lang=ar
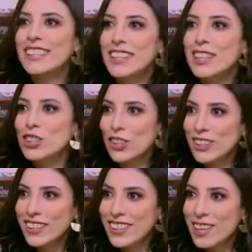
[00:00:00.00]
سكرين شوت
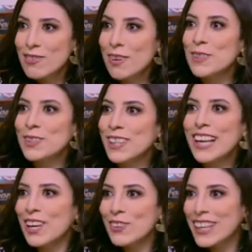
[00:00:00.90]
فانبسطت
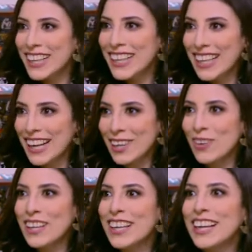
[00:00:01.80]
قوي جدا
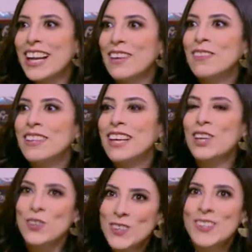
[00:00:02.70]
وبعدين كلمت
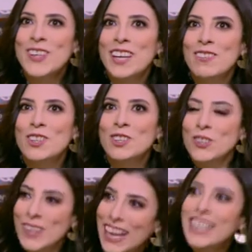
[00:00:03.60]
جوزي وكلمت
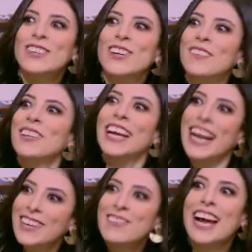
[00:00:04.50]
الشغل عندي وكنت
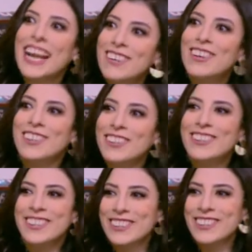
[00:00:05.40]
اتكلم اهلي بقى كنت
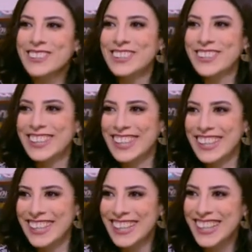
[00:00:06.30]
كنت مبسوطه